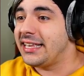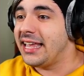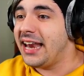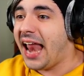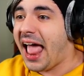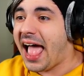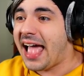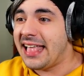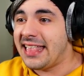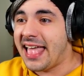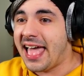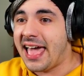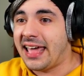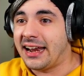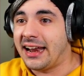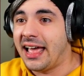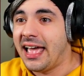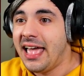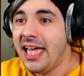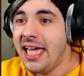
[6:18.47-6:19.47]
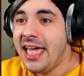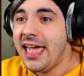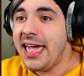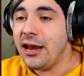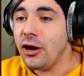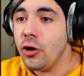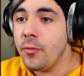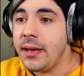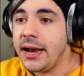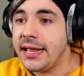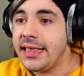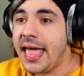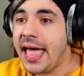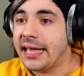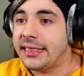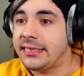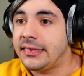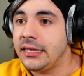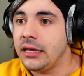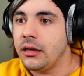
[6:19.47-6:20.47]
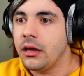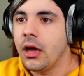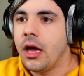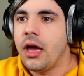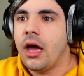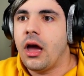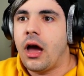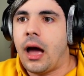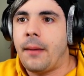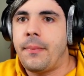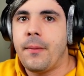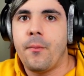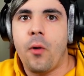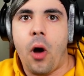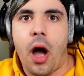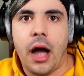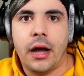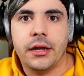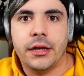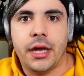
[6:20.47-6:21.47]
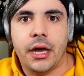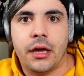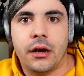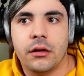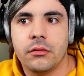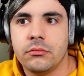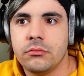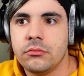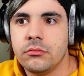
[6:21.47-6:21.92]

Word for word: di Leder! Erano maledetti Abbiamo hunger